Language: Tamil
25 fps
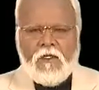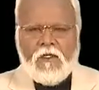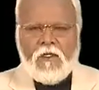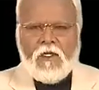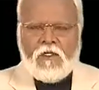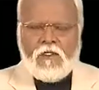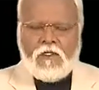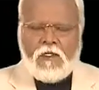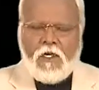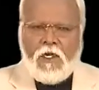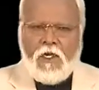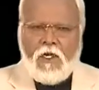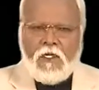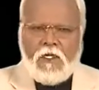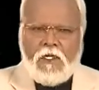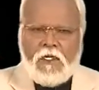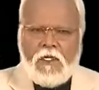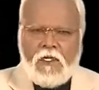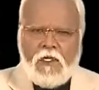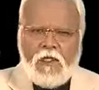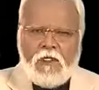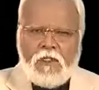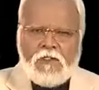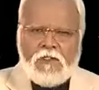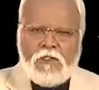கர்த்தராகி
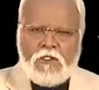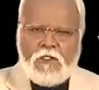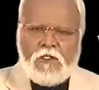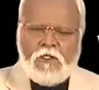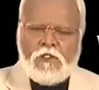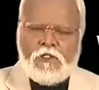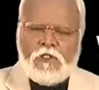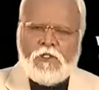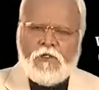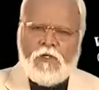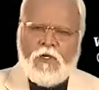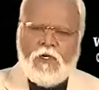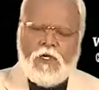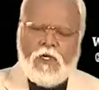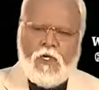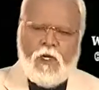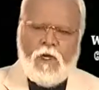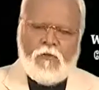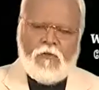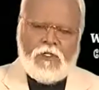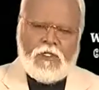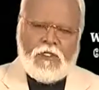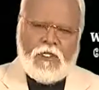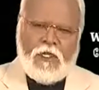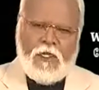இயேசு கிறிஸ்துடைய
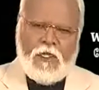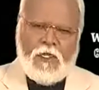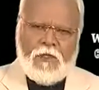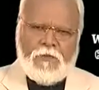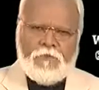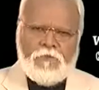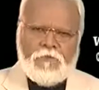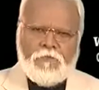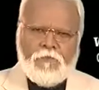நாமத்தில்